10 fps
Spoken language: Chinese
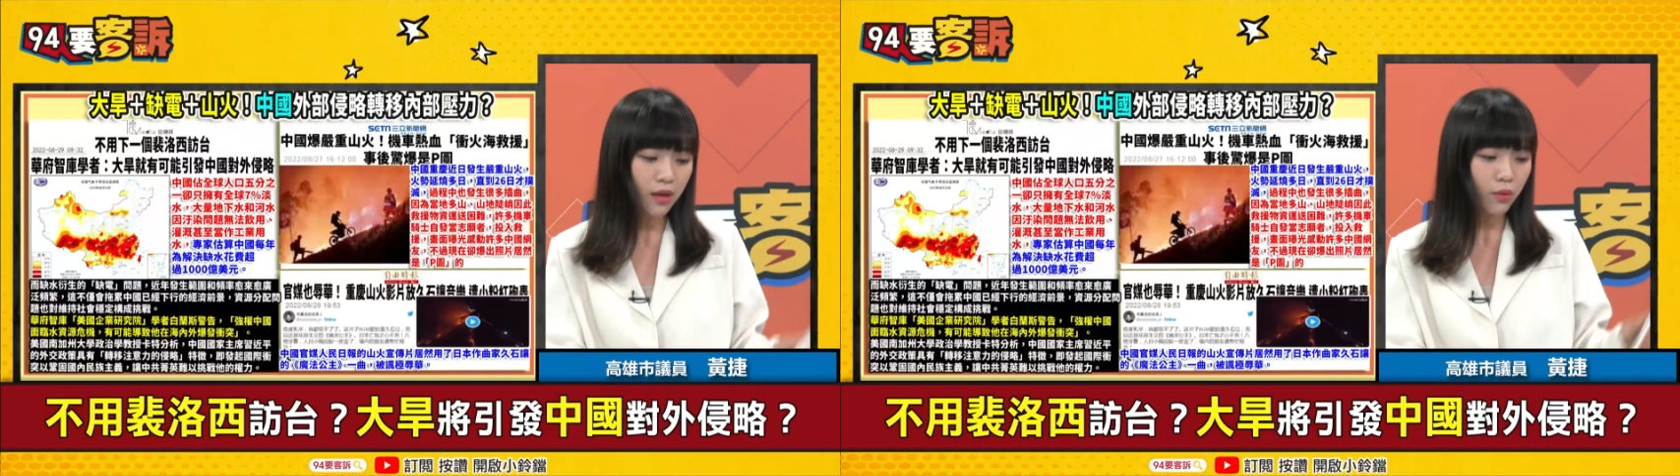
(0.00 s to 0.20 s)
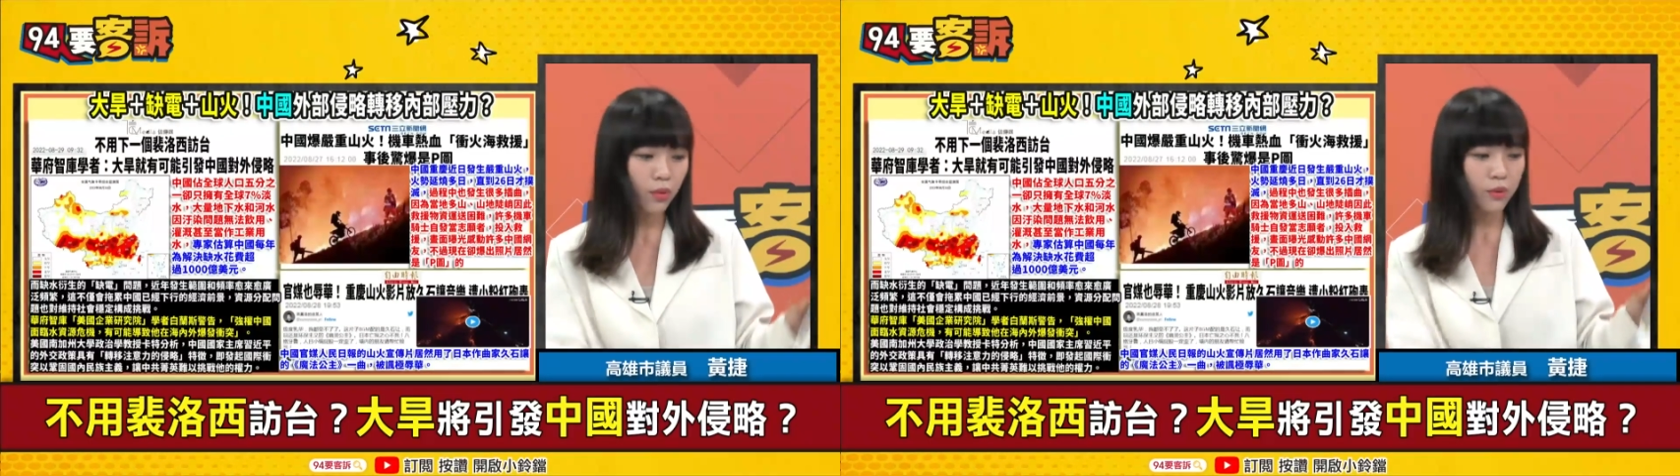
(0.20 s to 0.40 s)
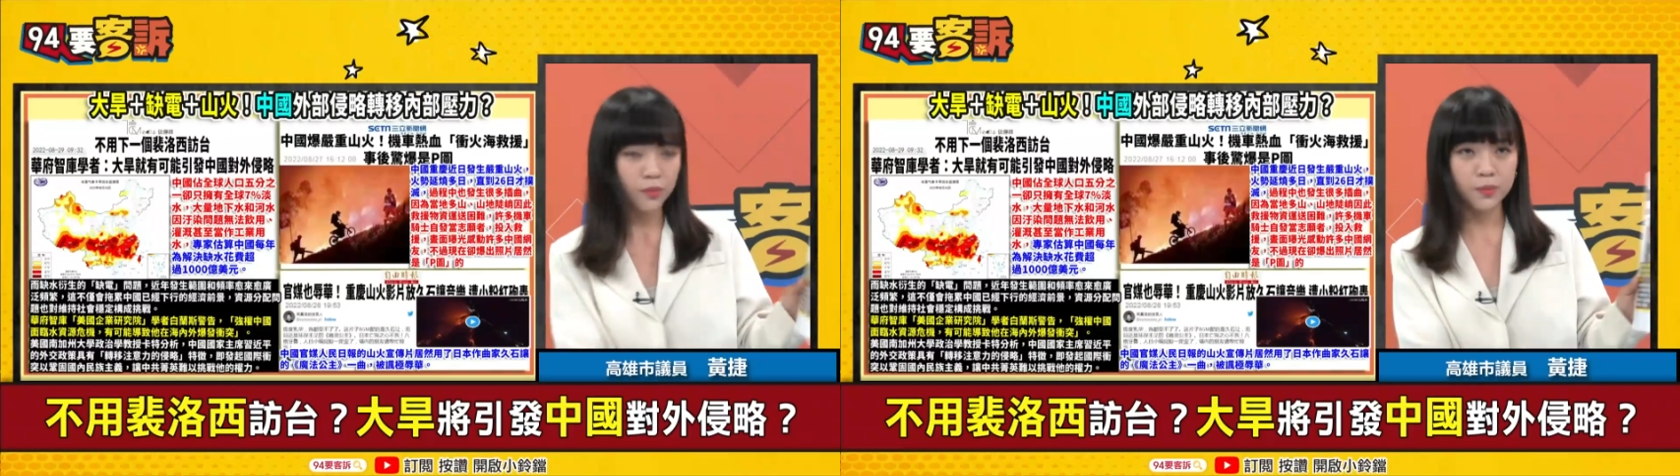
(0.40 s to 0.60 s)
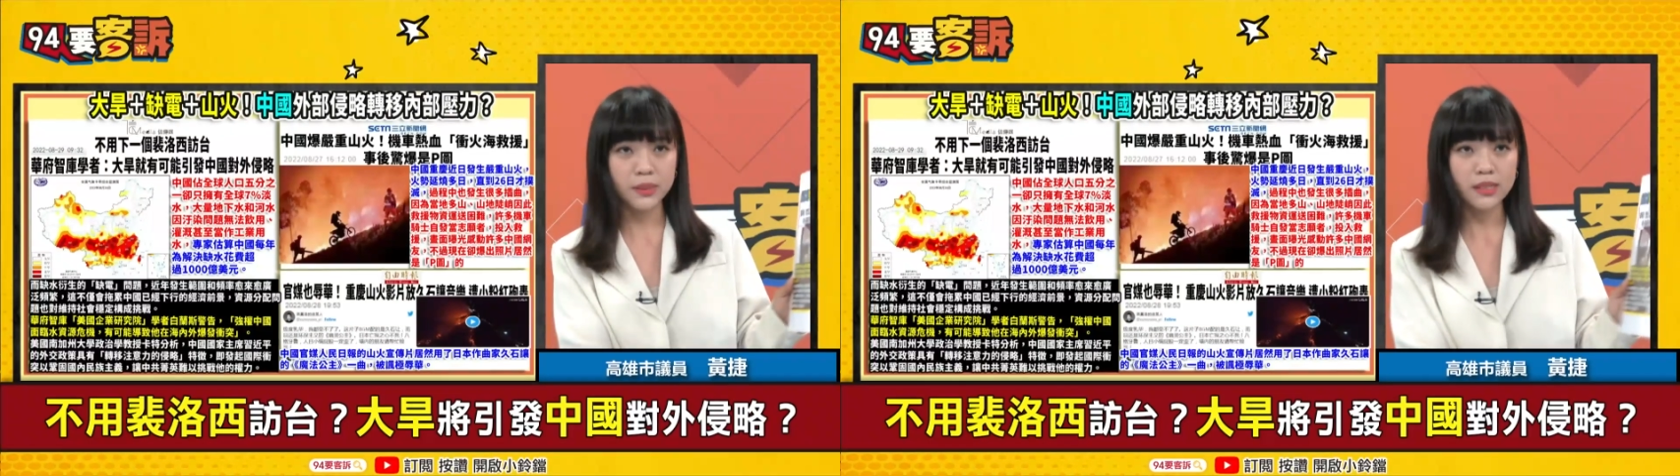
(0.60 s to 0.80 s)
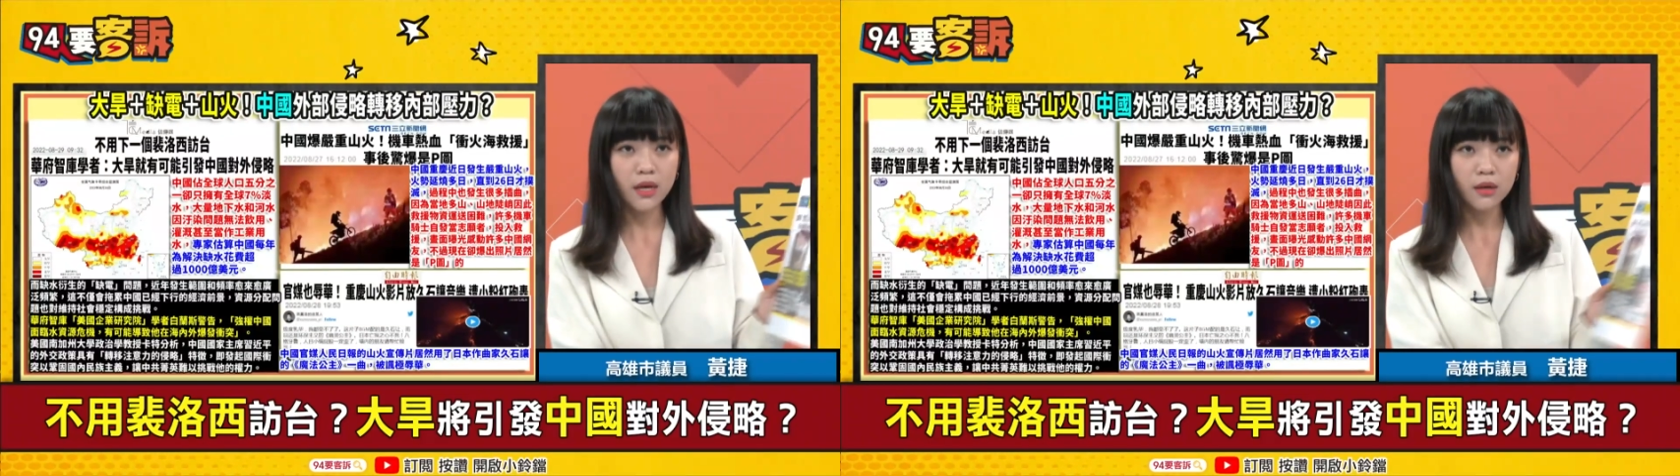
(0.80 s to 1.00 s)
那我
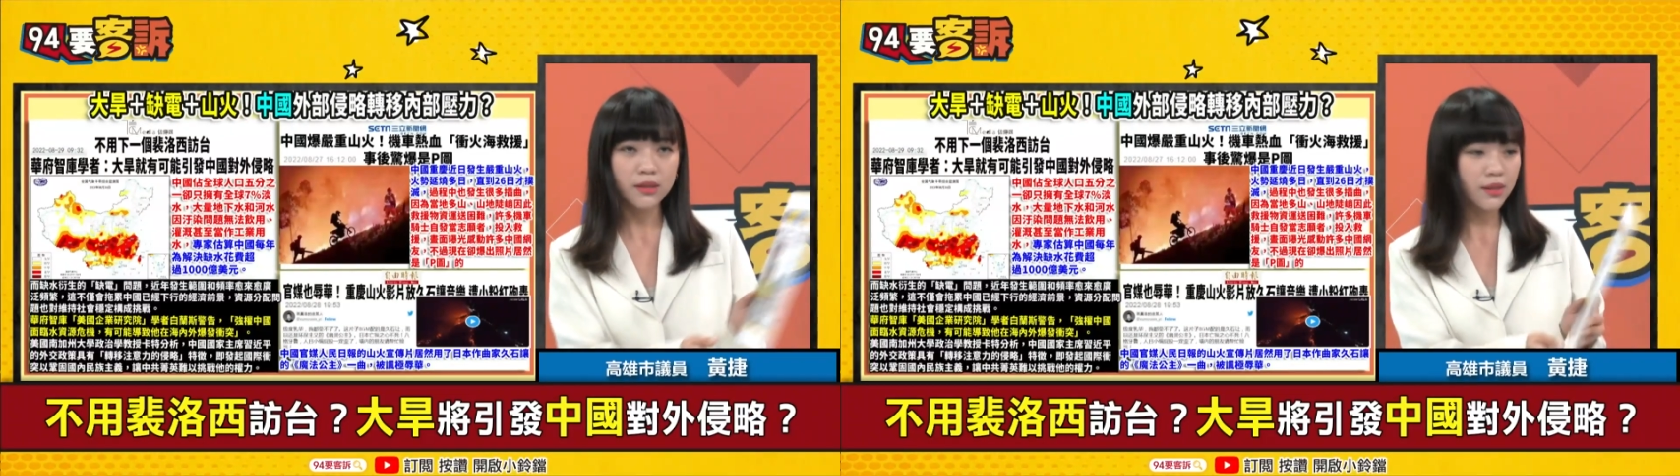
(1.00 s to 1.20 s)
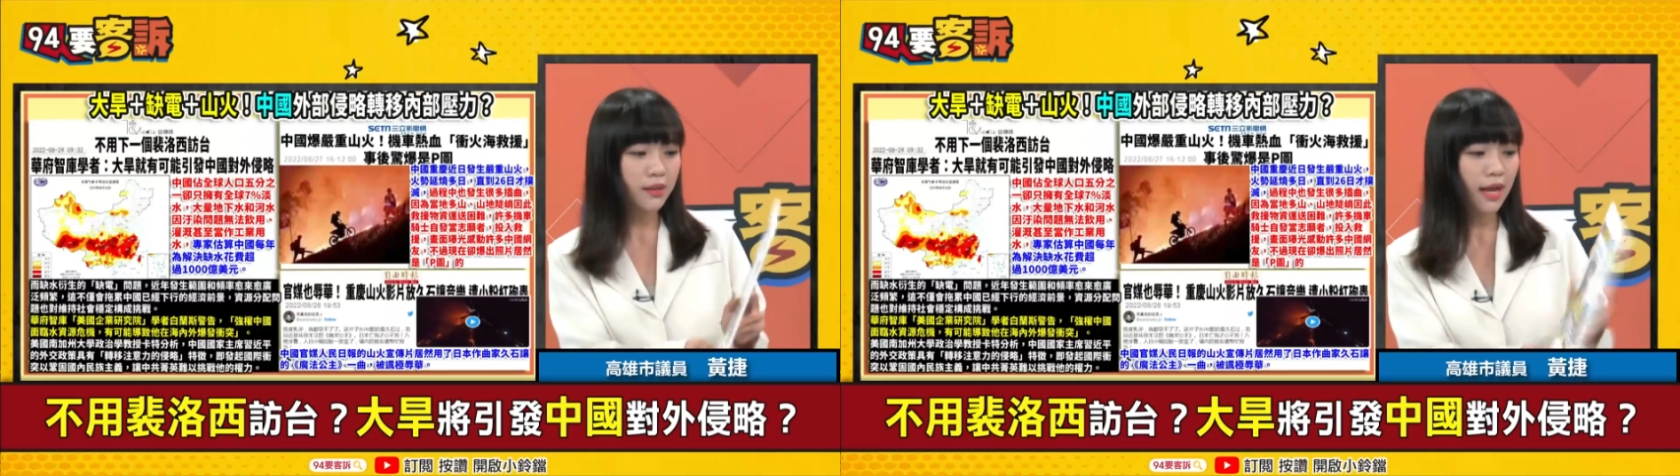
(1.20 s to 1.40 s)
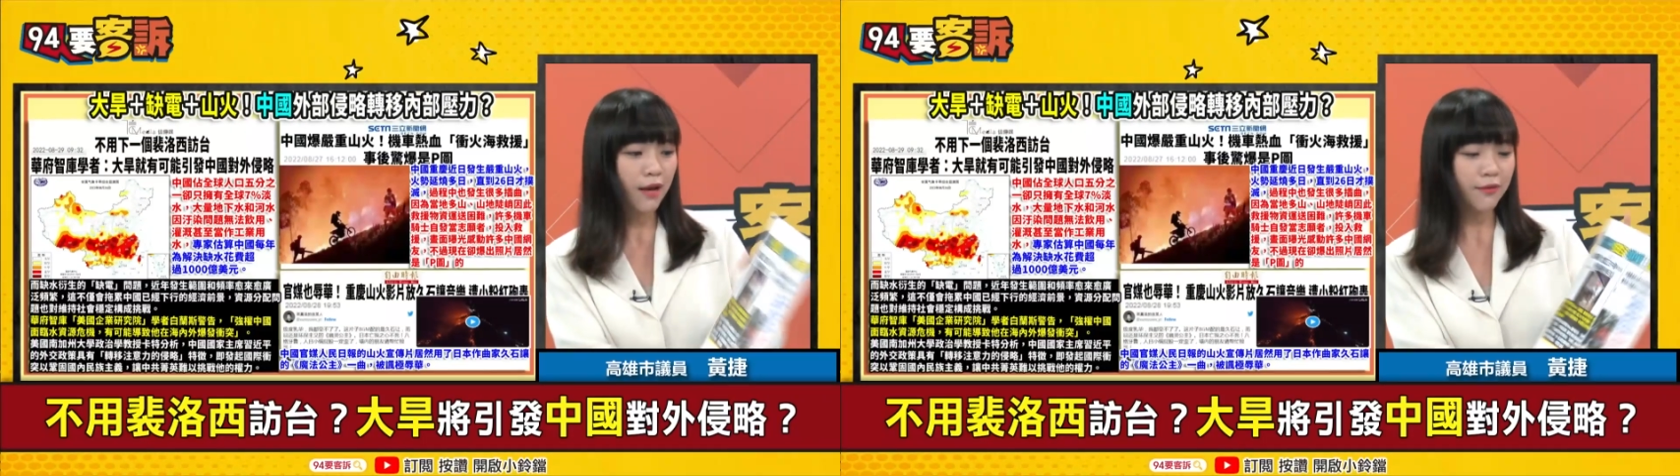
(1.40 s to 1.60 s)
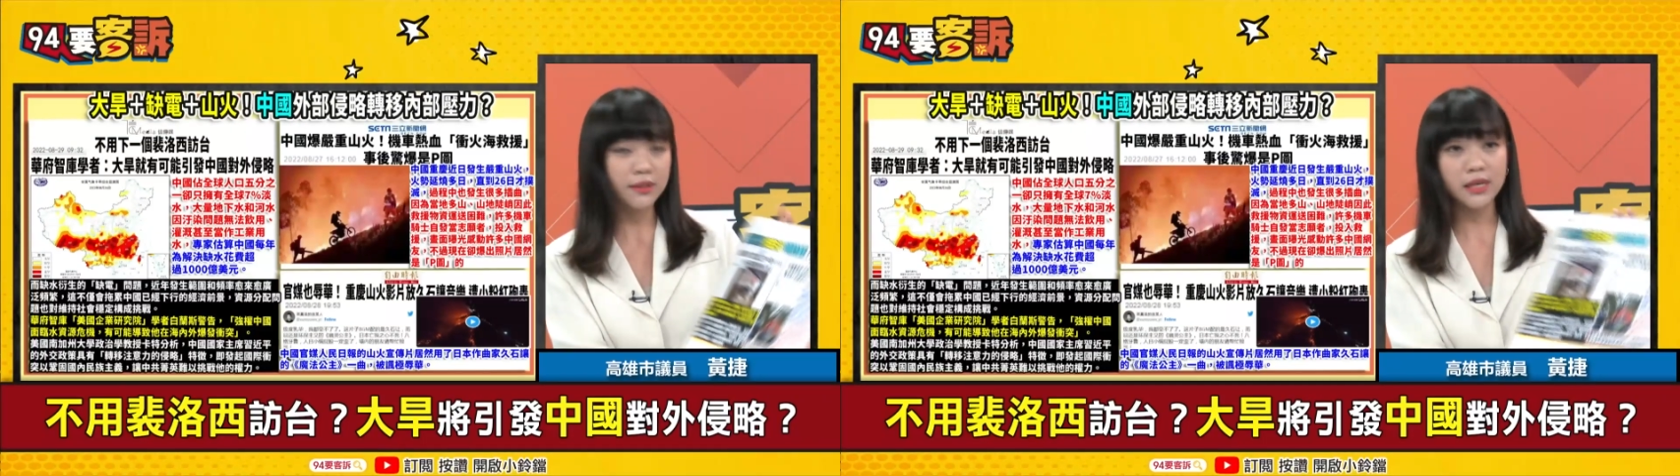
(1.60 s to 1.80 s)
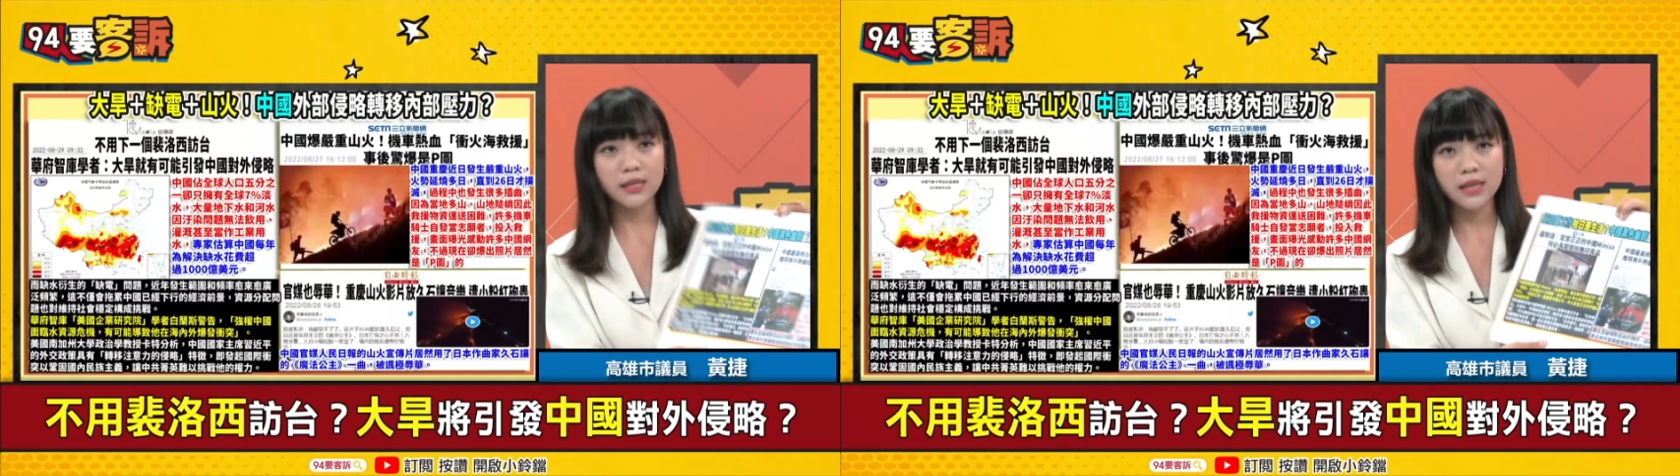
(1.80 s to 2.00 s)
比较跟大家
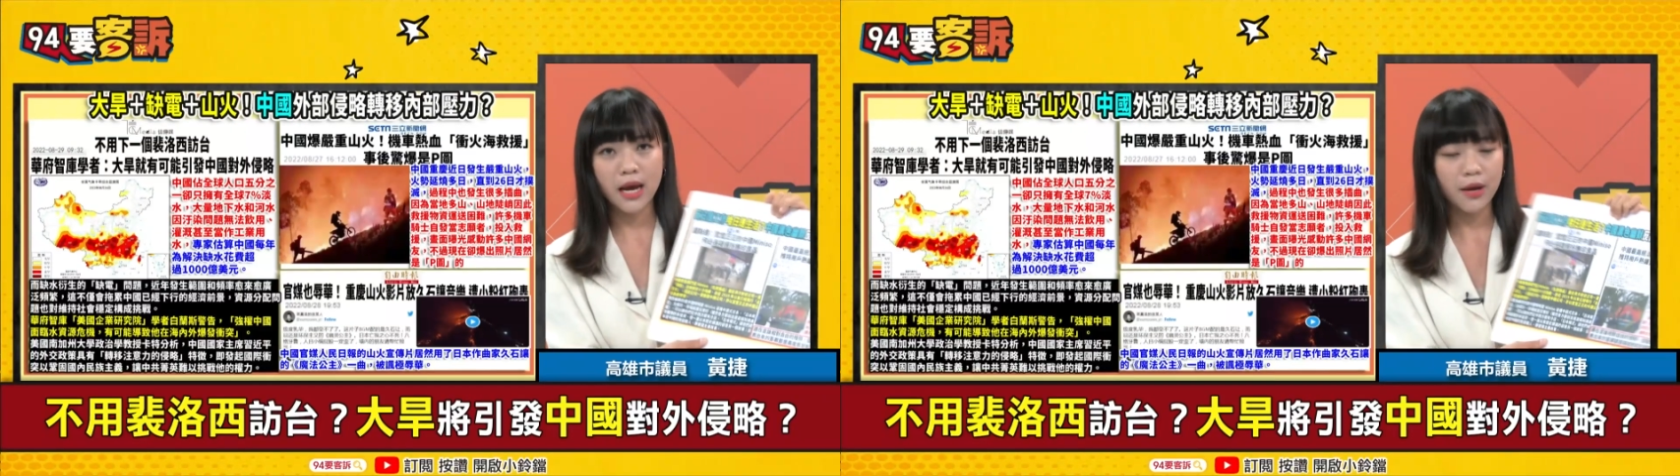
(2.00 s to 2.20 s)
分享一下，